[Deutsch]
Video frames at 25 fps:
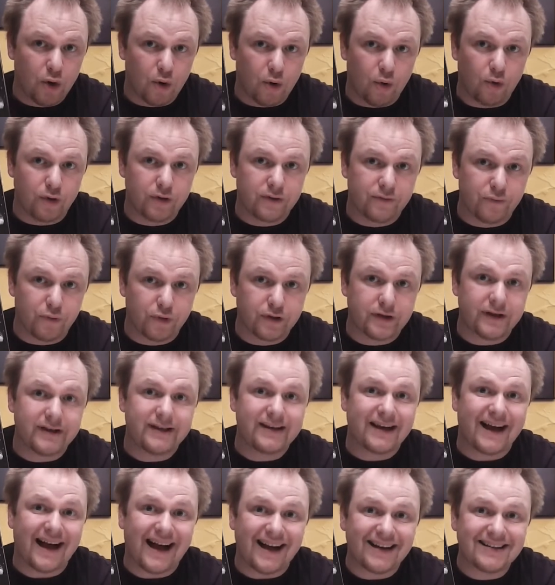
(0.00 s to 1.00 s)
Und
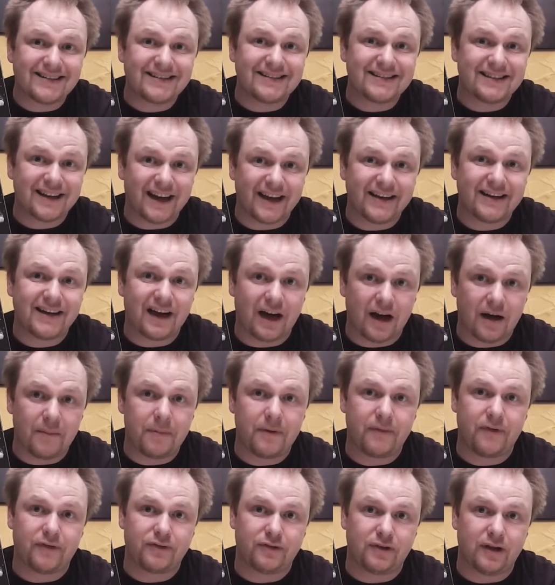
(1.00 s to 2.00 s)
wirklich astreine
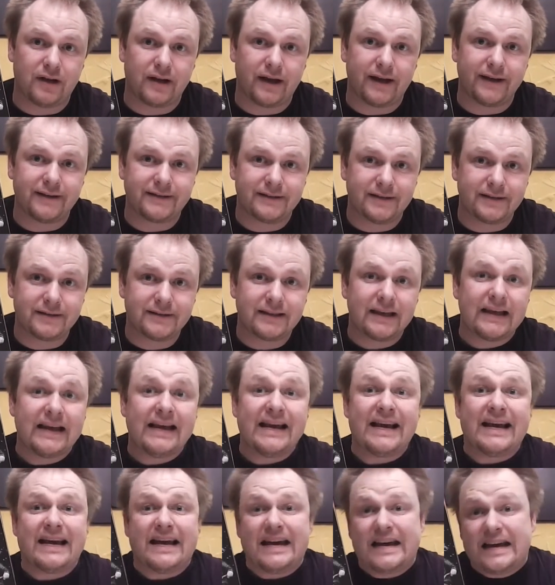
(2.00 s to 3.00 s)
Arbeit, was du da leistest.
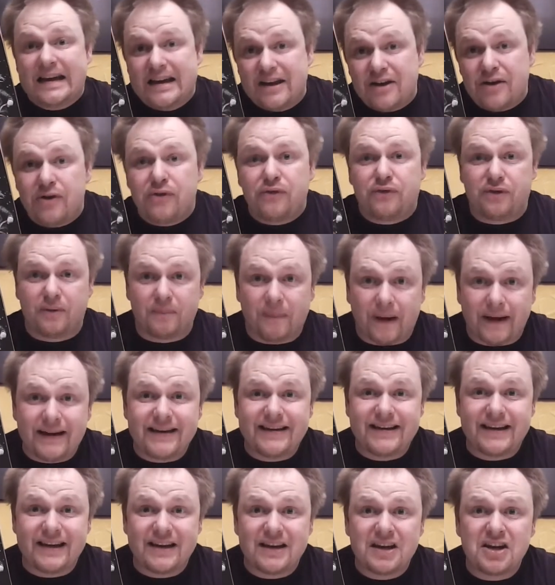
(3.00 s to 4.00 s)
Für
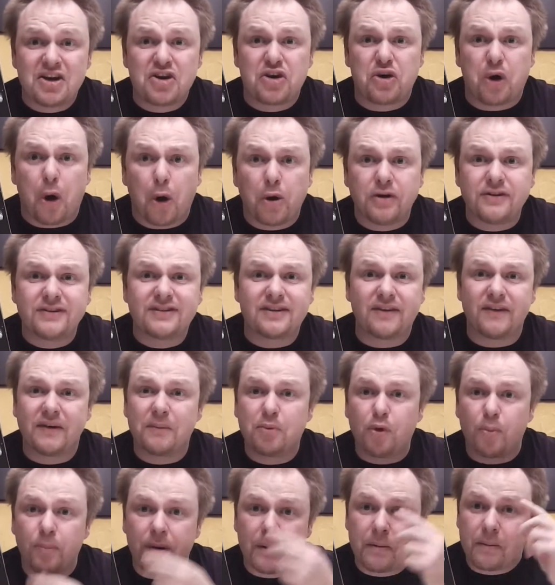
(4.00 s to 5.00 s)
manche könnte es ein
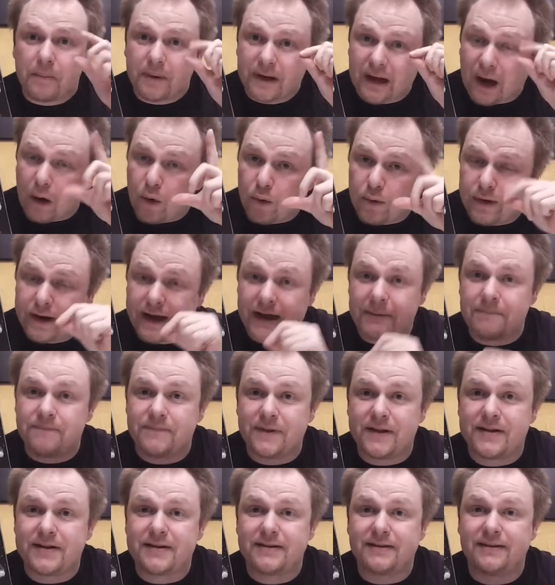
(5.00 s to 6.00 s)
wenig Probleme mit den Augen
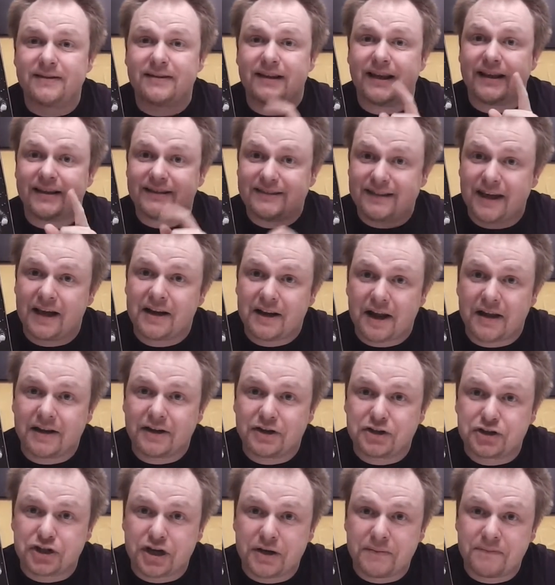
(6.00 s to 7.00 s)
geben, denn das ist sehr klein
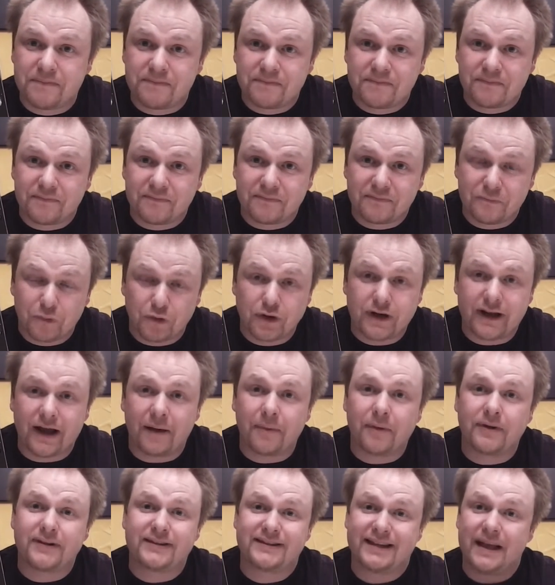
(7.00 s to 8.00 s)
geschrieben. Wirklich,
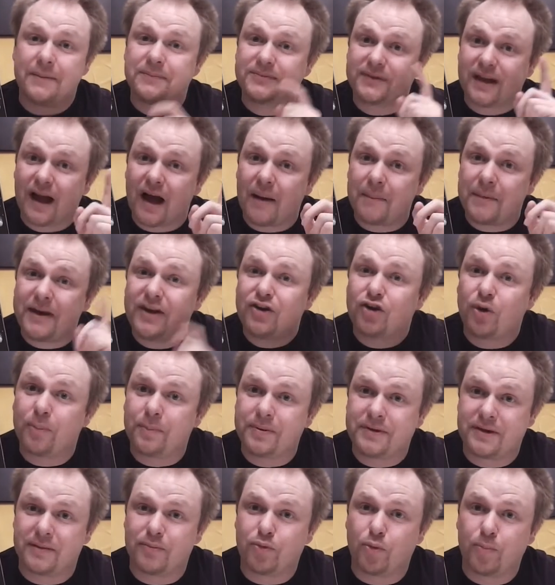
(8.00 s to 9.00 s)
aber selbst habe ich schon ein
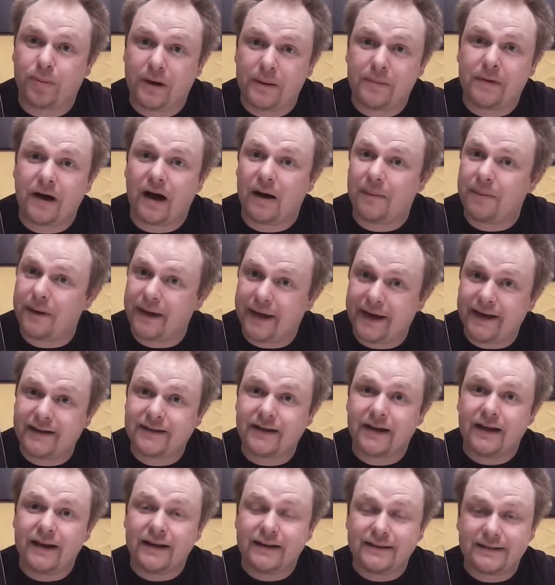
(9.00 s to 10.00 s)
bisschen Probleme, aber
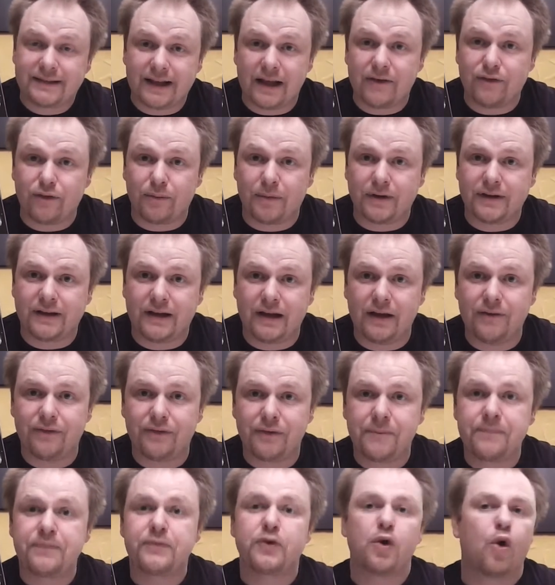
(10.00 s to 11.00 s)
echt sehr
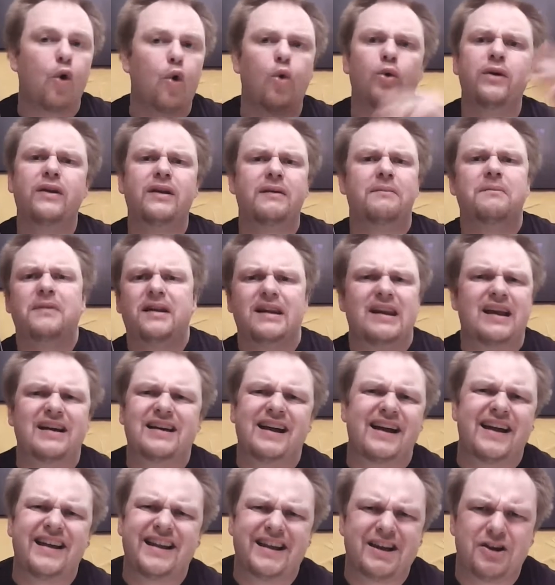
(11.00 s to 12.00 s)
informativ und
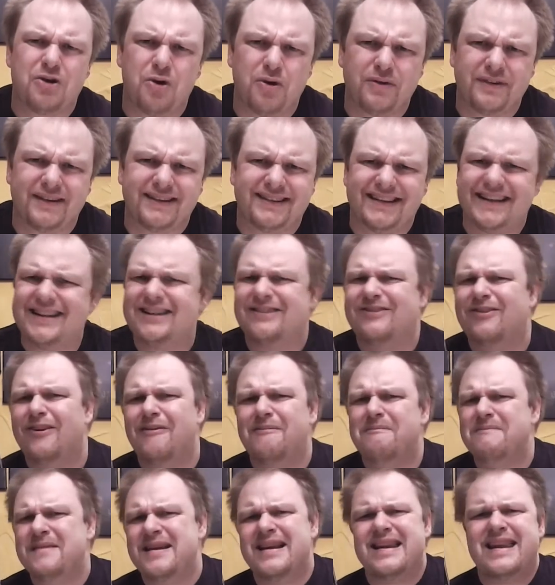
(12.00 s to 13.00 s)
lange Rede, kurze Sinn.
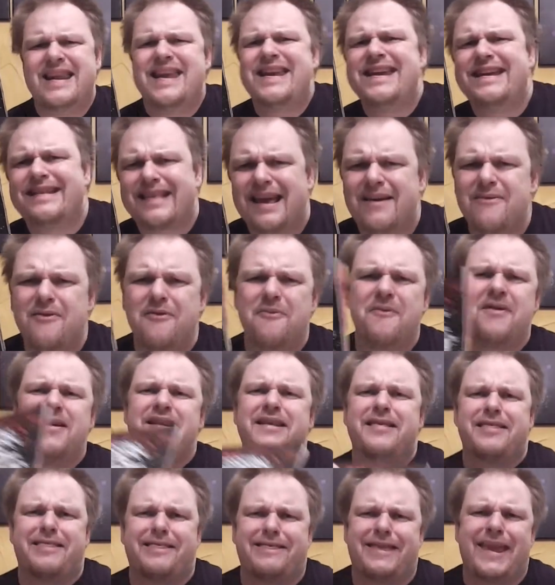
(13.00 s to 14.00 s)
Komm, wir legen jetzt einfach mal
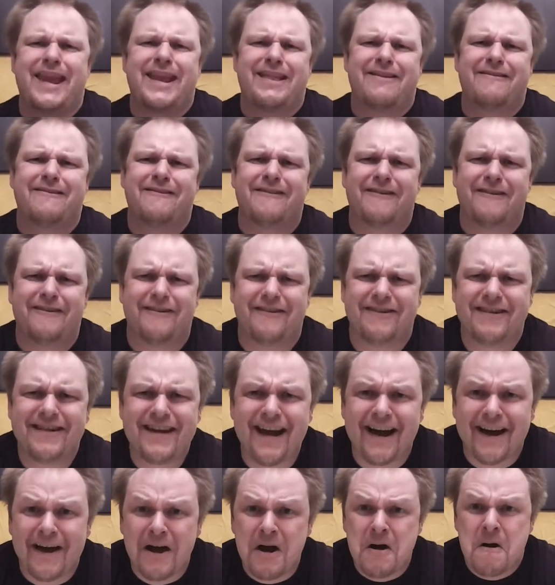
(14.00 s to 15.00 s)
das Ding
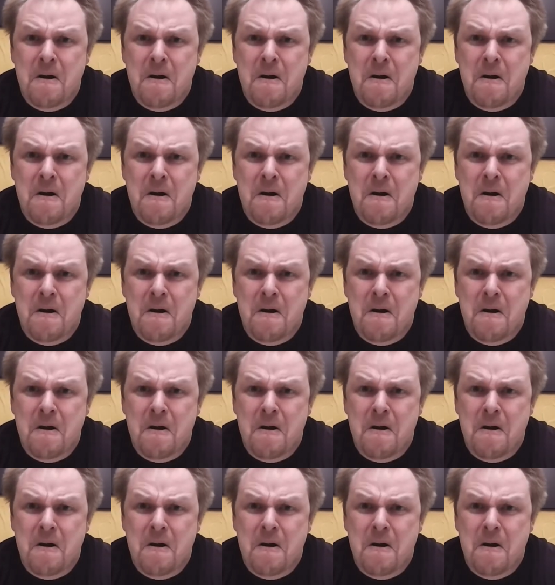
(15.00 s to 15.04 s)
runter.